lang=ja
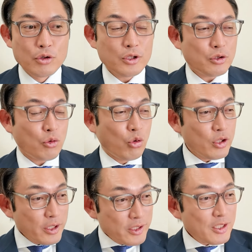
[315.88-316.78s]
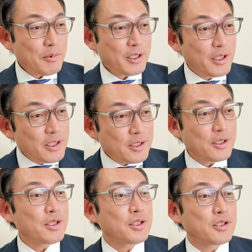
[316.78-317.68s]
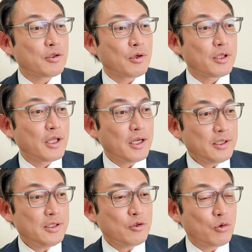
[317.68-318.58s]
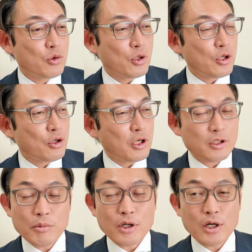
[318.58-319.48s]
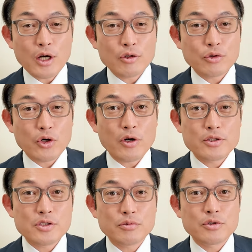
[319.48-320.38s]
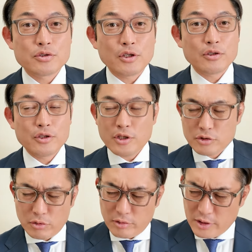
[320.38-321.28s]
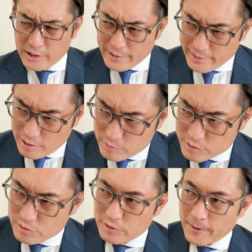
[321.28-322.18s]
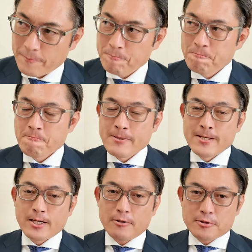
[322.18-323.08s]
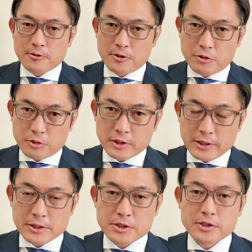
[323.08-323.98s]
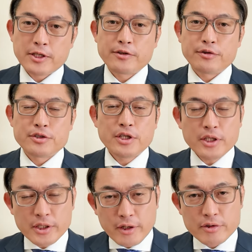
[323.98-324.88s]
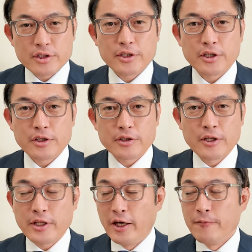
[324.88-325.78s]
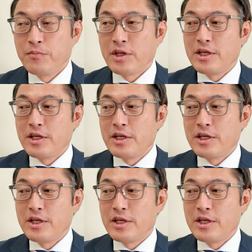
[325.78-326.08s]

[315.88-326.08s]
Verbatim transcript: だってこの間までいいって言ってたのがなんでこう頭が変わると変わっちゃうんですかって「いやそれはね川本君ね川本さんの言ったことは正しいんだけどね世間が許さないから」って「いや